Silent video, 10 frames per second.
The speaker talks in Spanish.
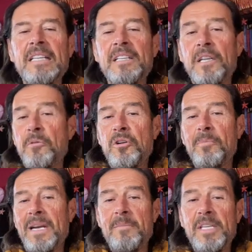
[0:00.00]
Digo, bueno,
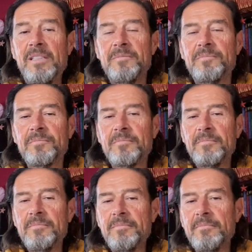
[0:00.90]
para mí
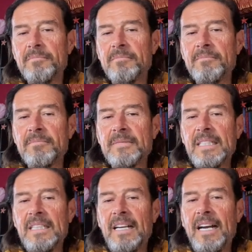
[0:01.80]

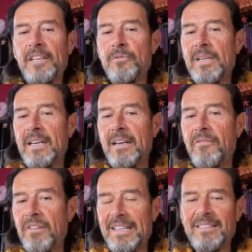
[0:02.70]
hay una
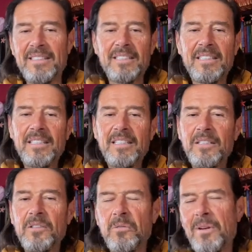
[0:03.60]
frase
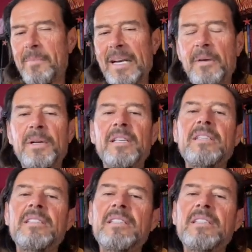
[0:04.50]
o una palabra